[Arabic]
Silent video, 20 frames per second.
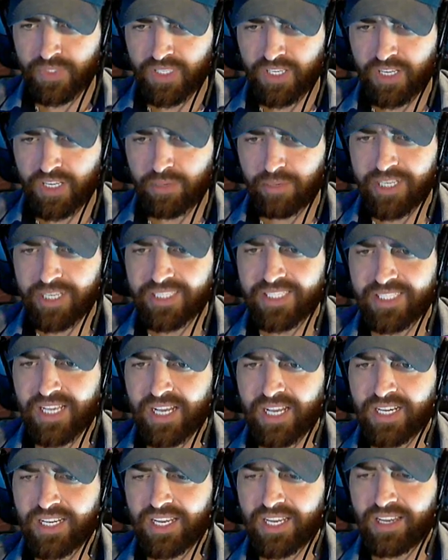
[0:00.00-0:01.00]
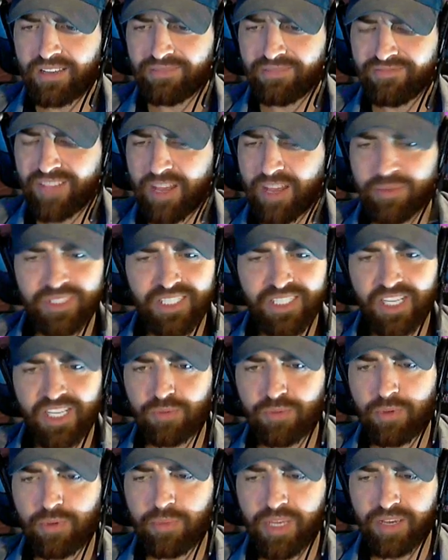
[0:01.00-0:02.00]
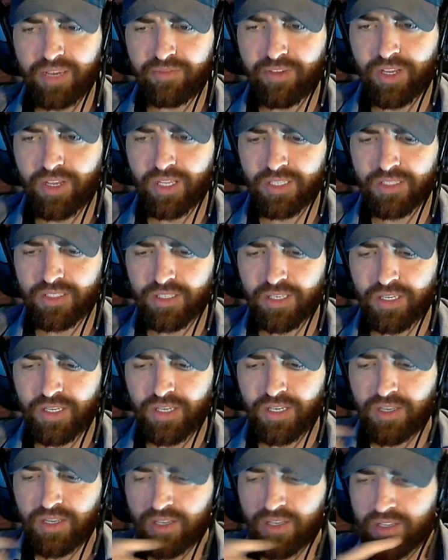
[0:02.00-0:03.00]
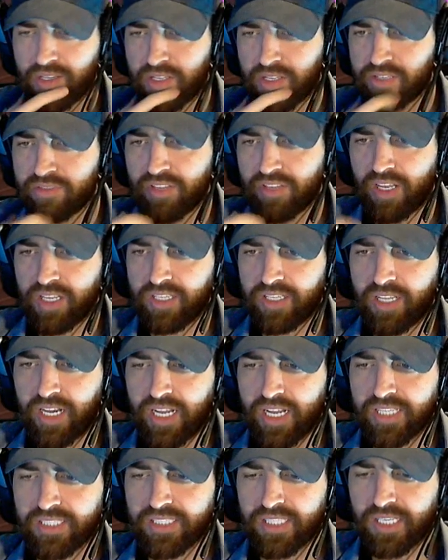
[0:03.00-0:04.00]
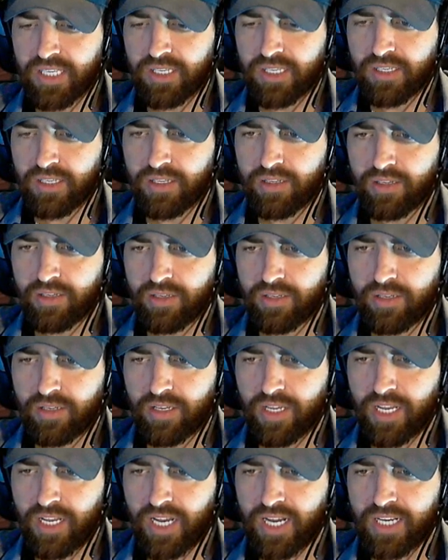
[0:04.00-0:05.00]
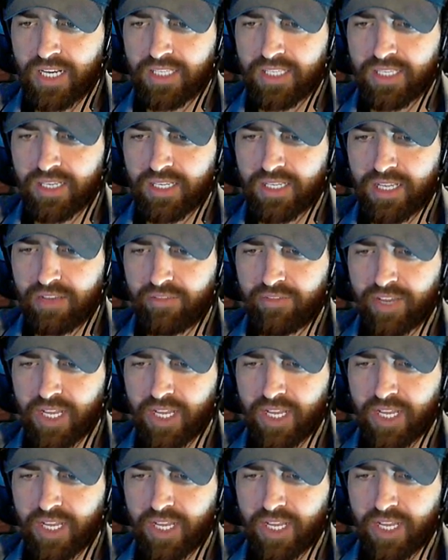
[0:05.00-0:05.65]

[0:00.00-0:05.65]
أربعين ثانية 15% بالمية فقط طاقة الخزنة هل حنقدر ندافع